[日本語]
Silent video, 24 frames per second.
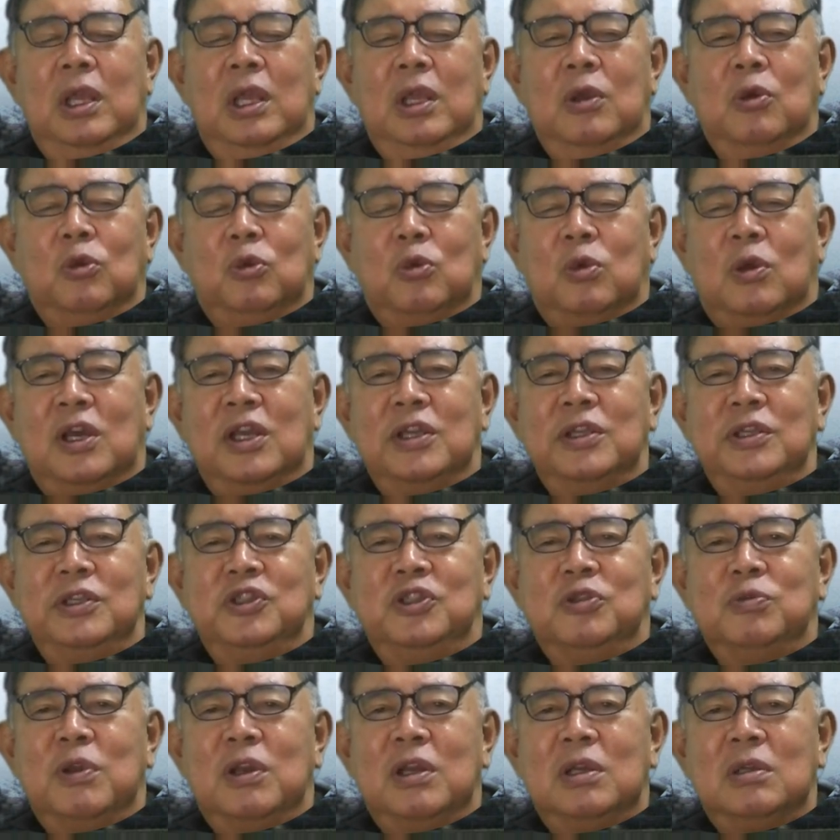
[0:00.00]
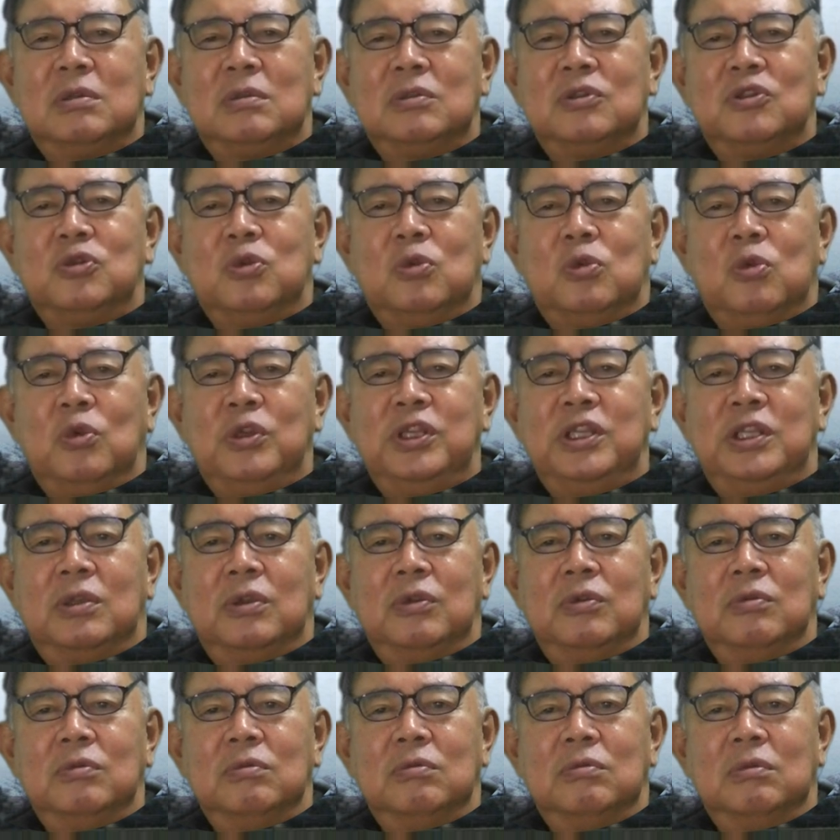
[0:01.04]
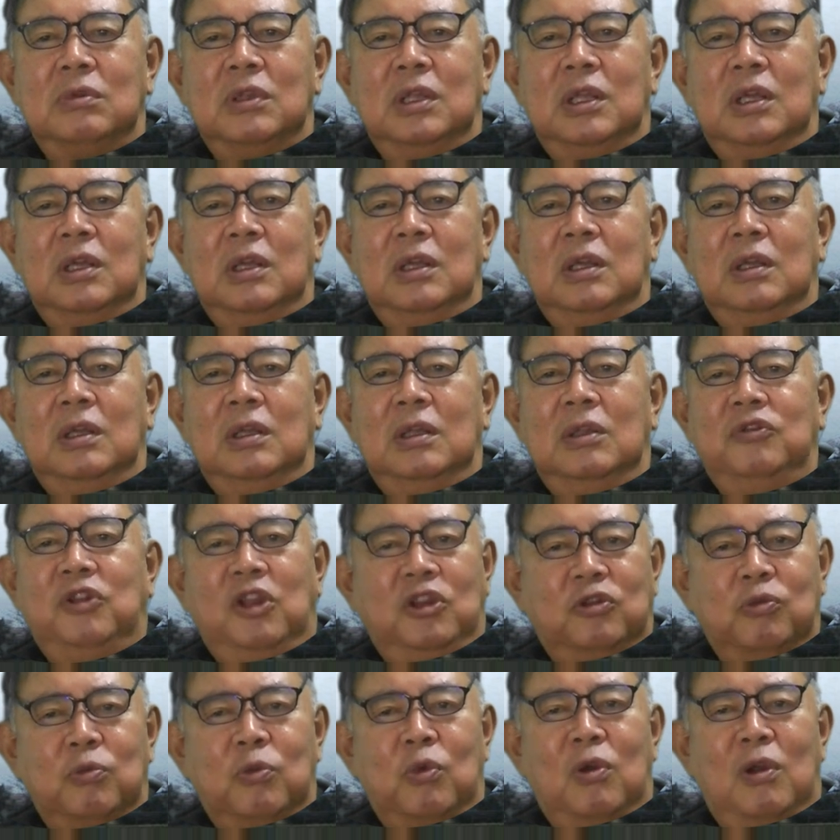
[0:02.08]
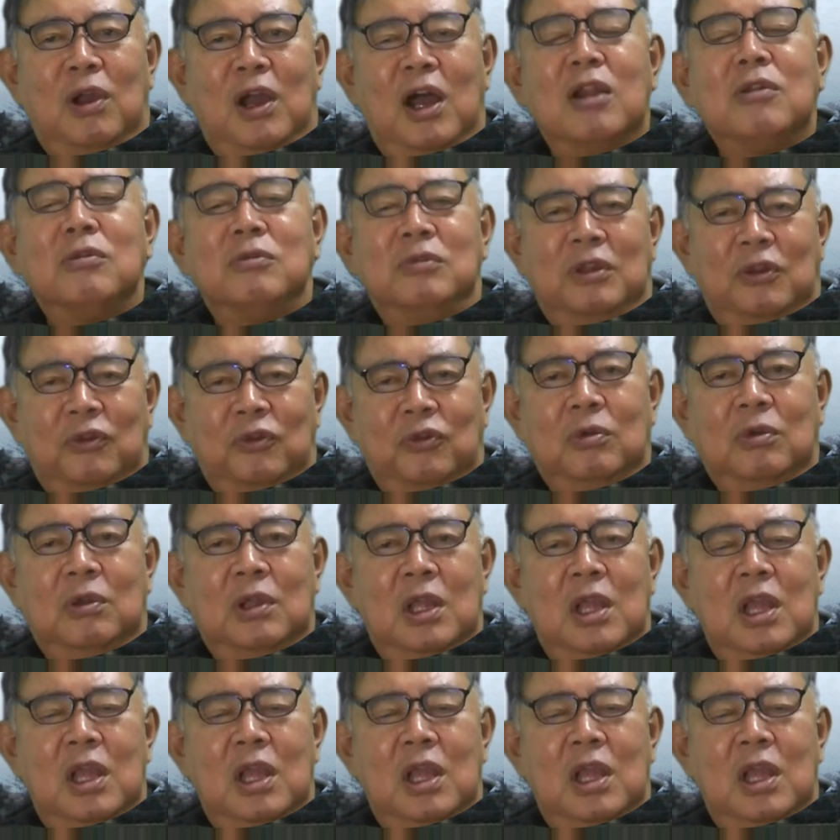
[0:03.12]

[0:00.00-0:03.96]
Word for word: 音が一番ちょうどいいという説もあるんですよ。